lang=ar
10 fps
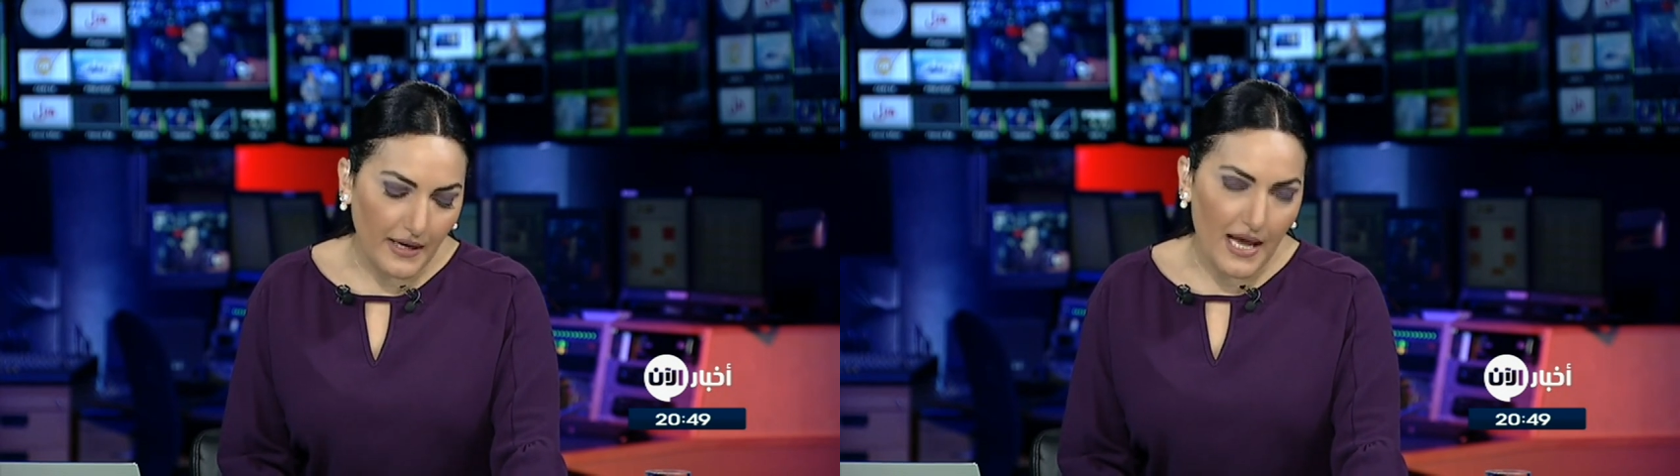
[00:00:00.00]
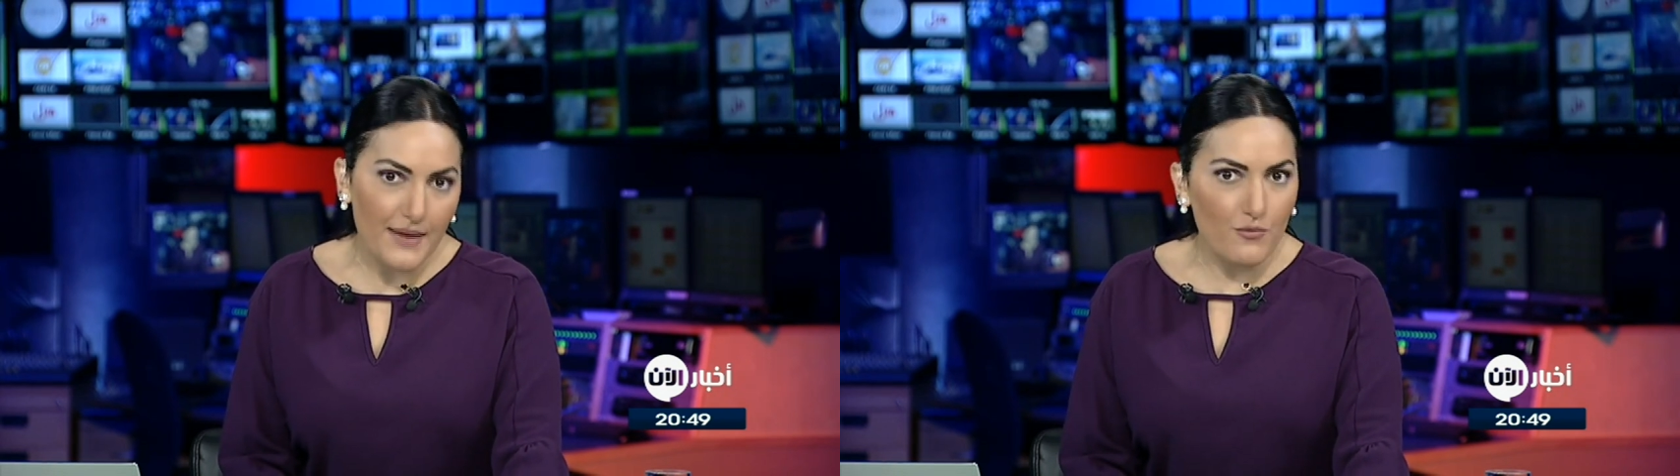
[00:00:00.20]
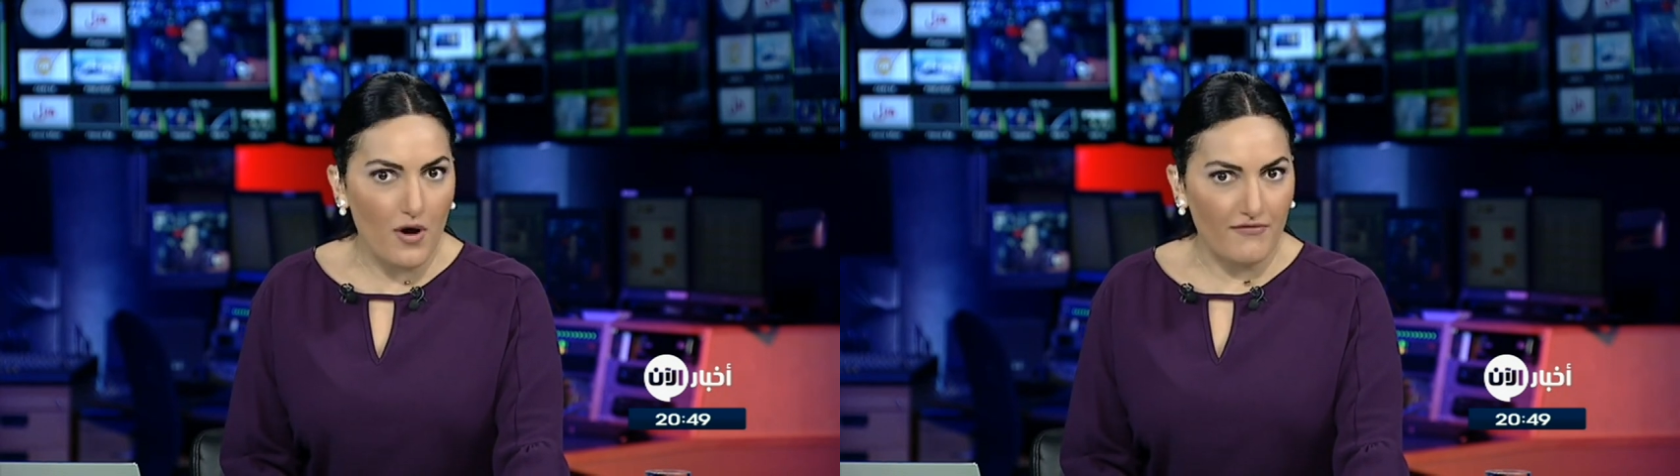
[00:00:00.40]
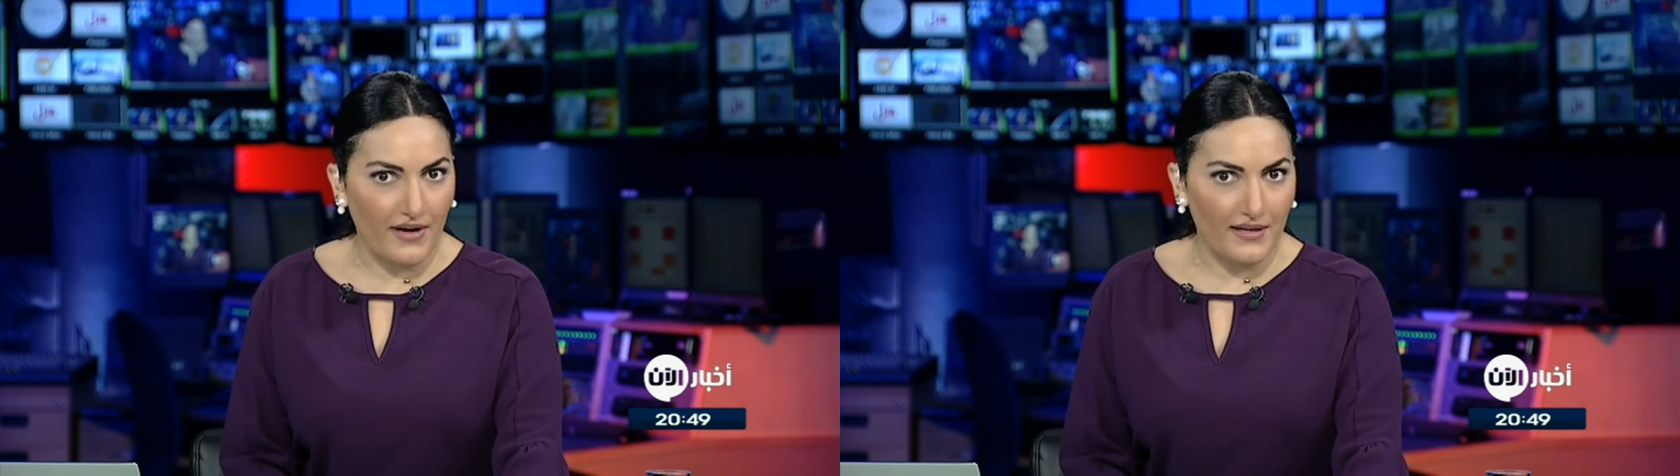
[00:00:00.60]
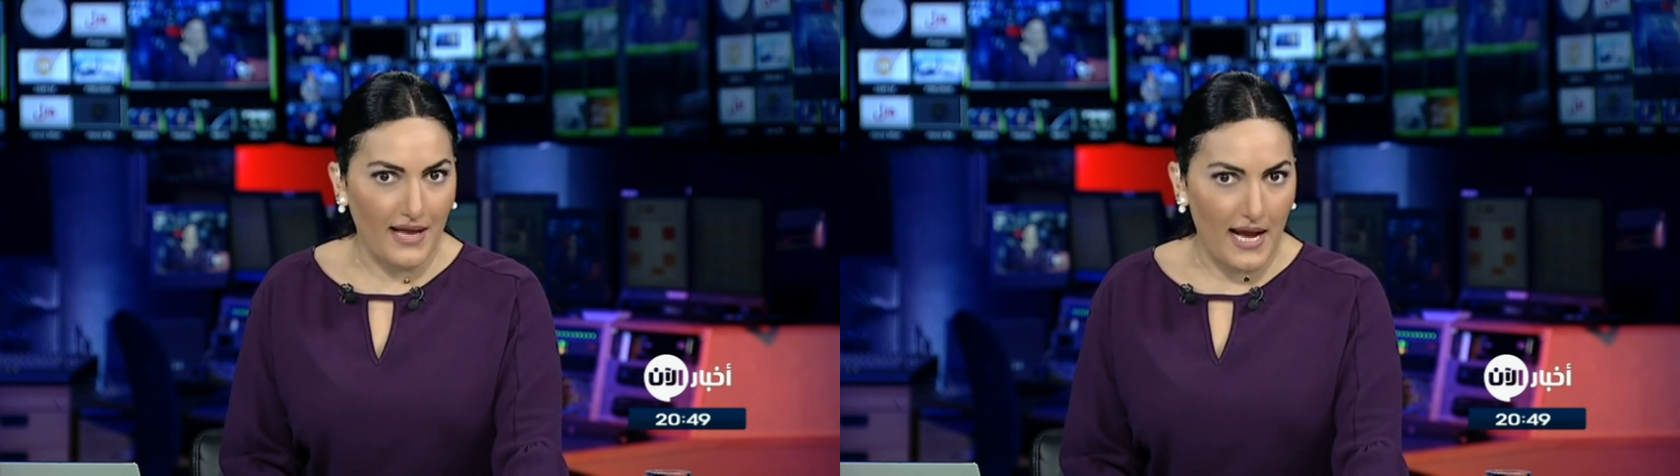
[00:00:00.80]
بغير
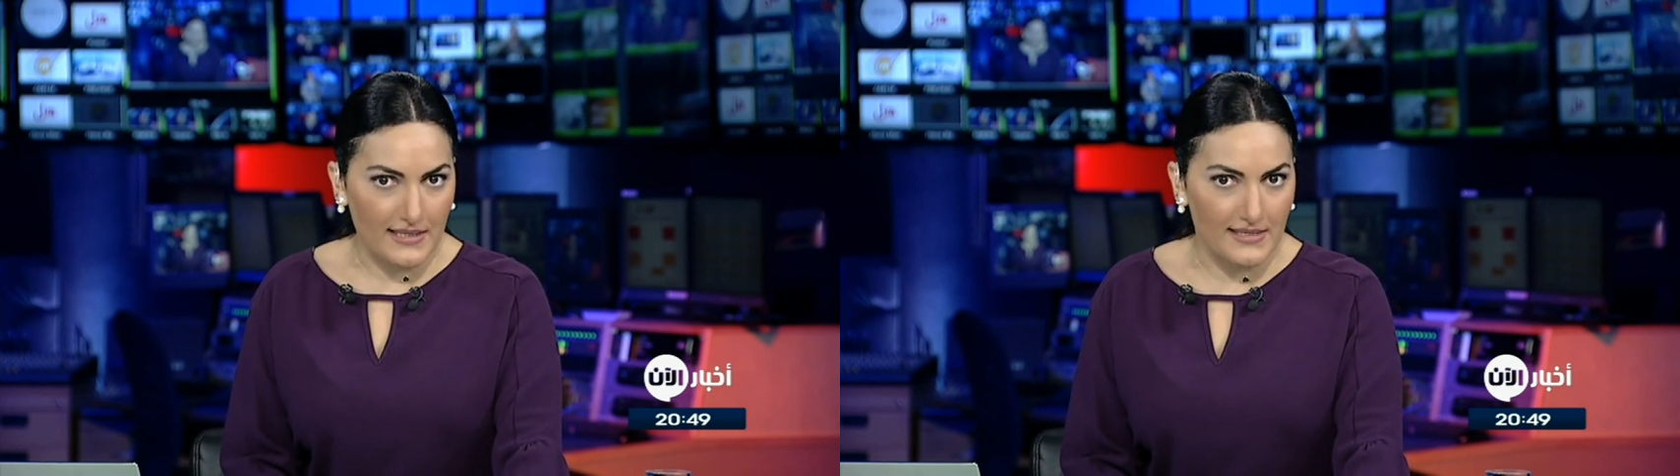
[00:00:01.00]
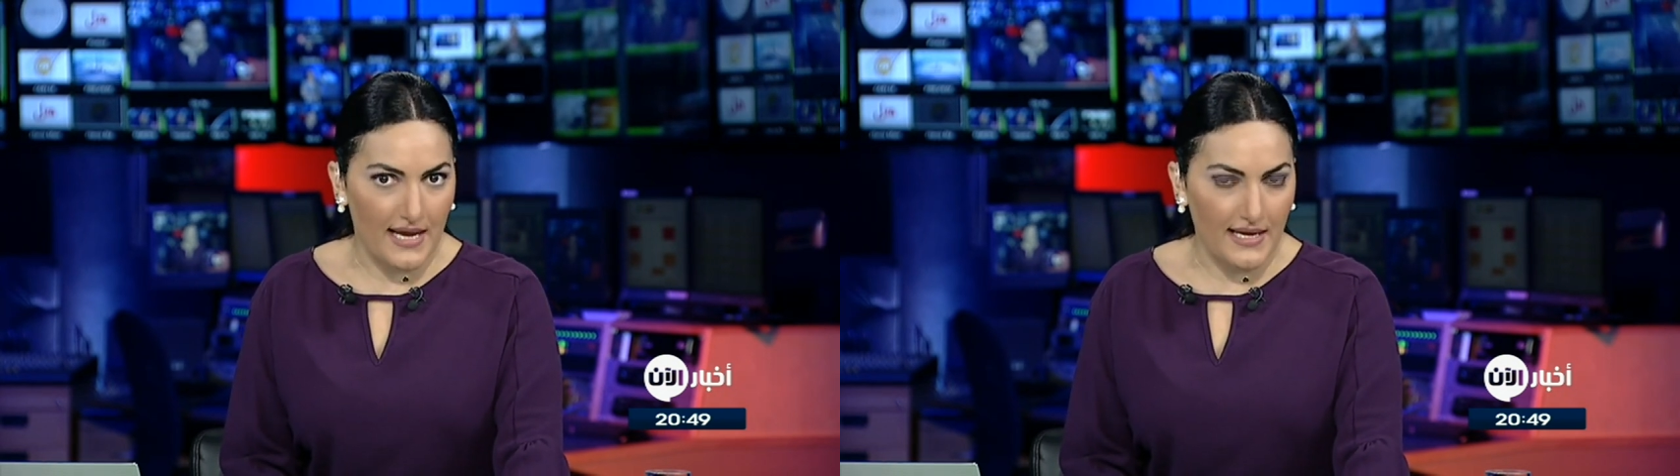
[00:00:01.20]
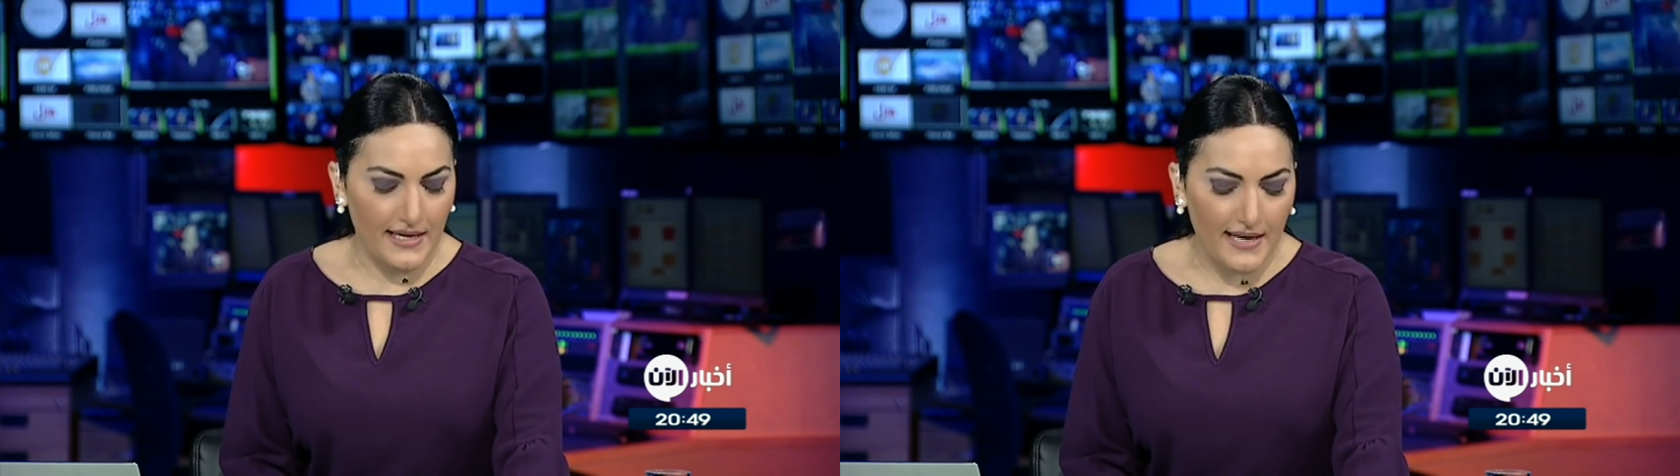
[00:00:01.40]
موافقه احد، صحيح؟